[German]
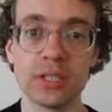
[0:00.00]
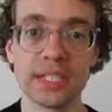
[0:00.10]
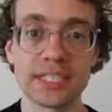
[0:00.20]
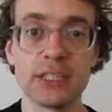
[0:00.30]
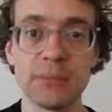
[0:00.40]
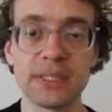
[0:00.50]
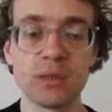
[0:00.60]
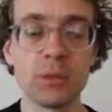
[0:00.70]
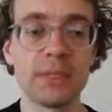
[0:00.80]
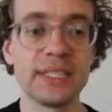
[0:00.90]
Das ist ein bisschen
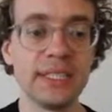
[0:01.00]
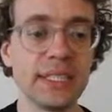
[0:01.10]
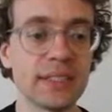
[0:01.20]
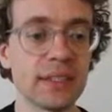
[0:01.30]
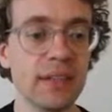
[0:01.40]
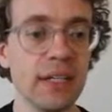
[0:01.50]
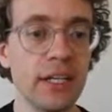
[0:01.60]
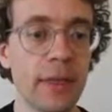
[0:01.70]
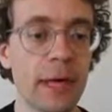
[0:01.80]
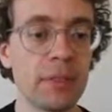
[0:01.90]
komplizierter,
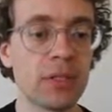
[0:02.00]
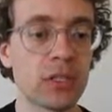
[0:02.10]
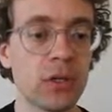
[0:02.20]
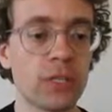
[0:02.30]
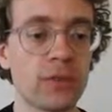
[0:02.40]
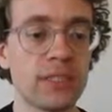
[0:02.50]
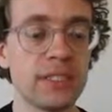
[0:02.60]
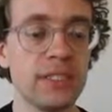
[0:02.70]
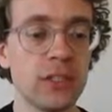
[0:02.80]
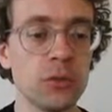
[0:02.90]
aber wir können uns
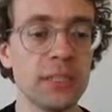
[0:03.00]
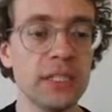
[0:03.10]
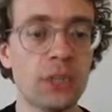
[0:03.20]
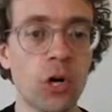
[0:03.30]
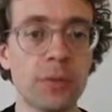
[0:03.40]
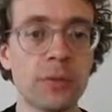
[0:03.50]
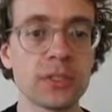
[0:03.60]
hier über die Corpus